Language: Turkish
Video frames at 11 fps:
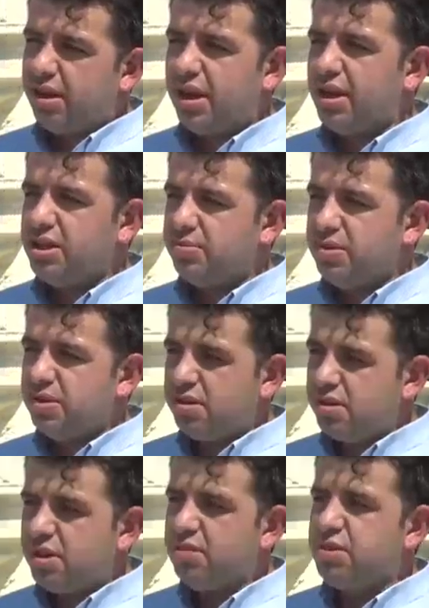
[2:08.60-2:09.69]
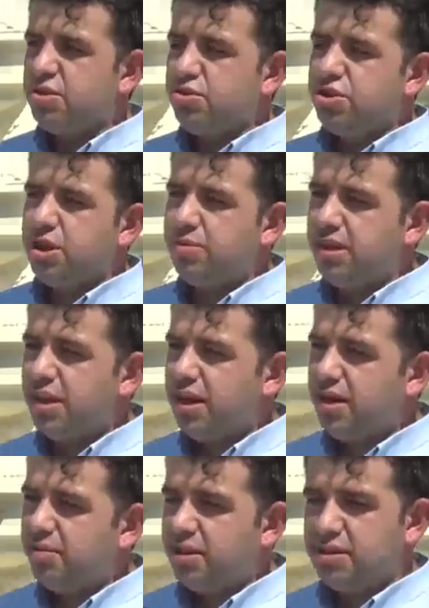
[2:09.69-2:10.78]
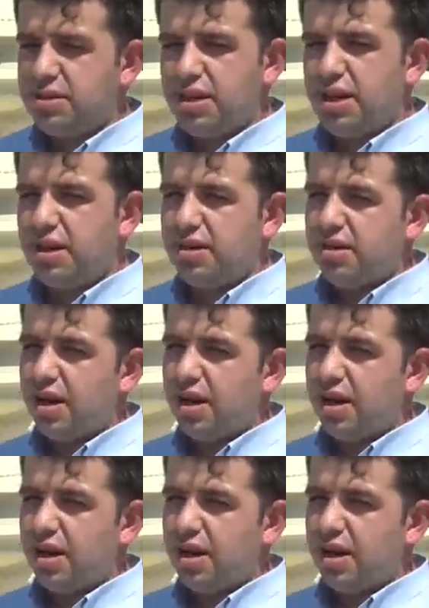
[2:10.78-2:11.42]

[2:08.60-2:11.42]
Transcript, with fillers: yani hiçbir kimse düşünemedi hani bir silahın,